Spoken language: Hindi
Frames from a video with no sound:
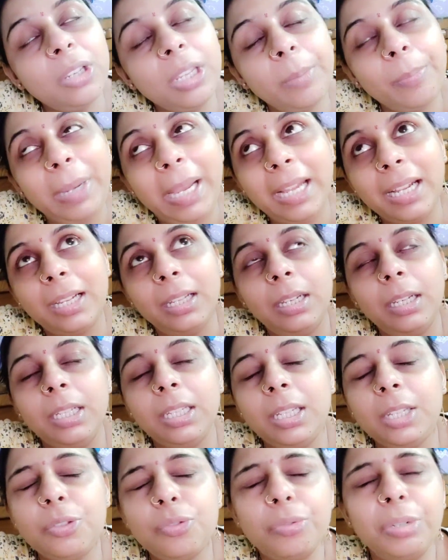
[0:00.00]
और ये ब्लैक कलर
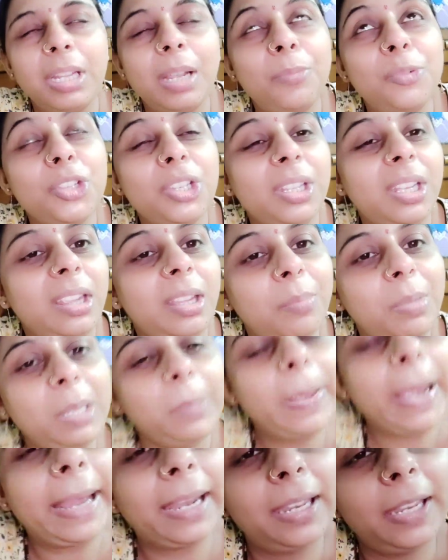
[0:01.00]
की चूड़ियाँ मुझे दी थी मेरी
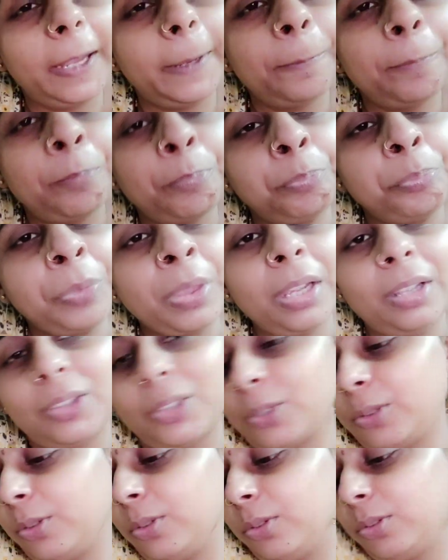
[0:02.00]
बहन ने
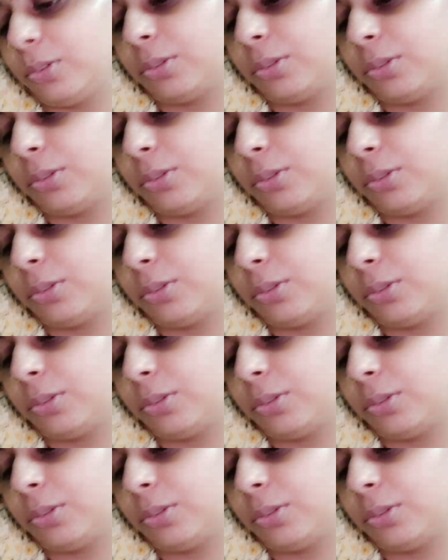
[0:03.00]
तो